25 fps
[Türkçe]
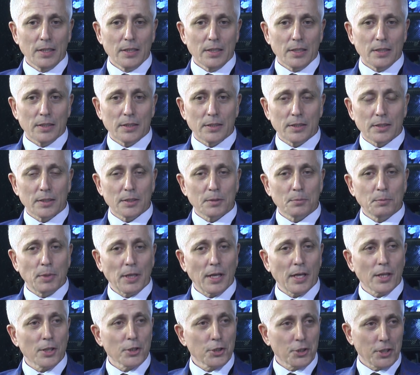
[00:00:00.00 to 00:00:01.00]
e,
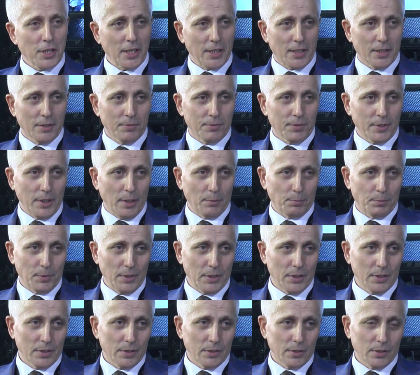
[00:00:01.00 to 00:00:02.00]
bana iş teklifi
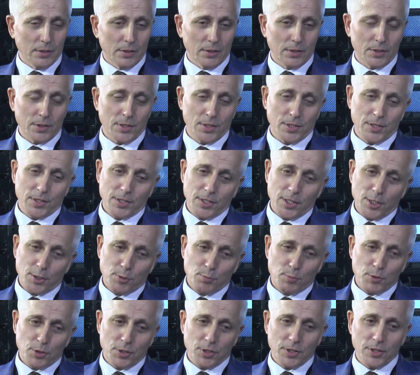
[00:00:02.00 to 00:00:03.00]
yaptı. E, sizin
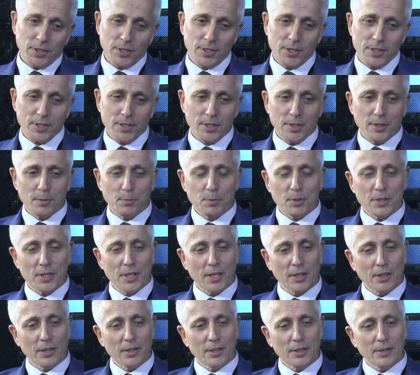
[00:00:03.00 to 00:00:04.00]
geçmişiniz
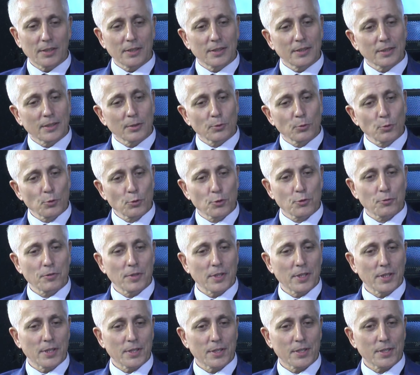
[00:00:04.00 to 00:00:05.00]
bize güç
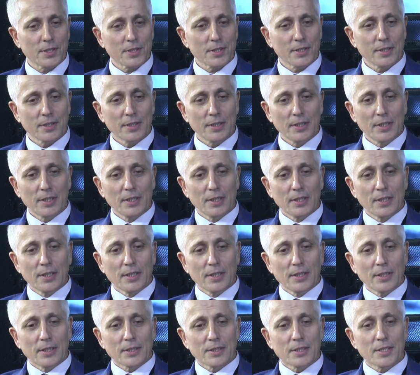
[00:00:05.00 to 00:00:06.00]
verir.
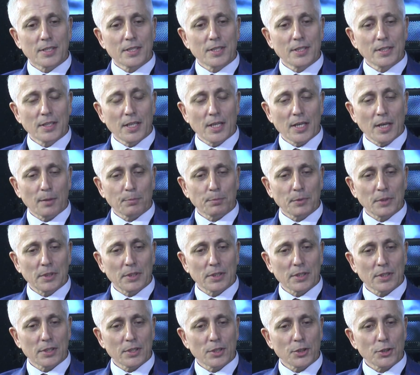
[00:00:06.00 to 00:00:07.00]
Sizinle
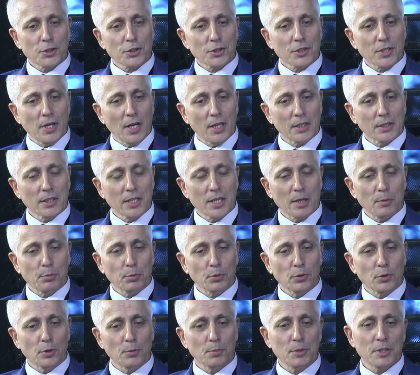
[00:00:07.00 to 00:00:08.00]
yaptığınız iş sahada
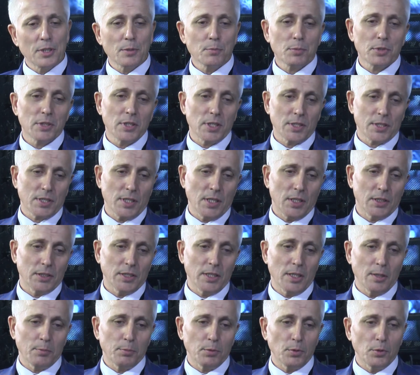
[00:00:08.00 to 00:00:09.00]
yapılıyor, bizimki de sahada
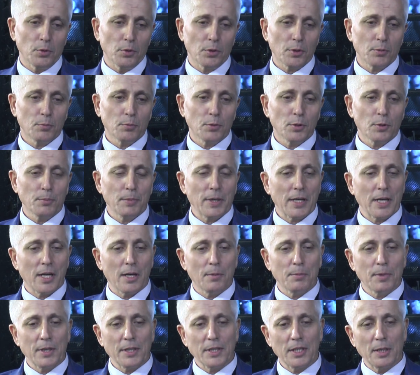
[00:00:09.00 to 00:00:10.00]
yapılıyor. Bunu
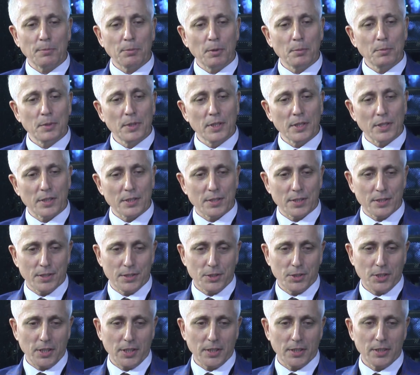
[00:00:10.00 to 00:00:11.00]
beraber yapabiliriz
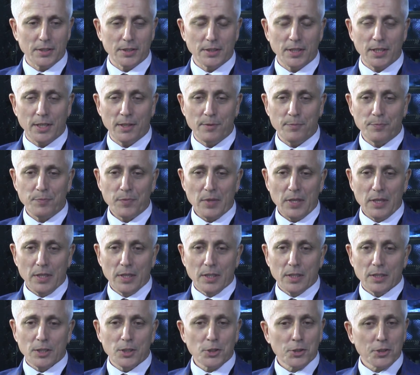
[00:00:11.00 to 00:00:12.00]
şeklinde
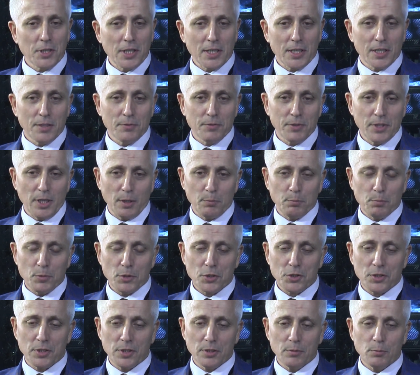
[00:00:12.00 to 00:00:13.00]
iş teklifi
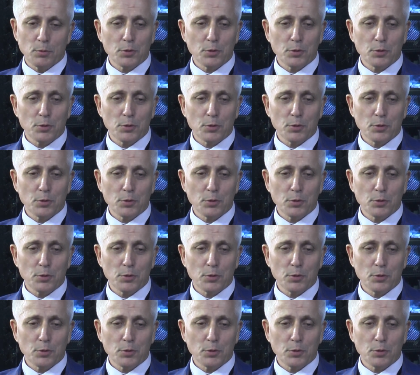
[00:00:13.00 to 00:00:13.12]
yapmıştı. Bu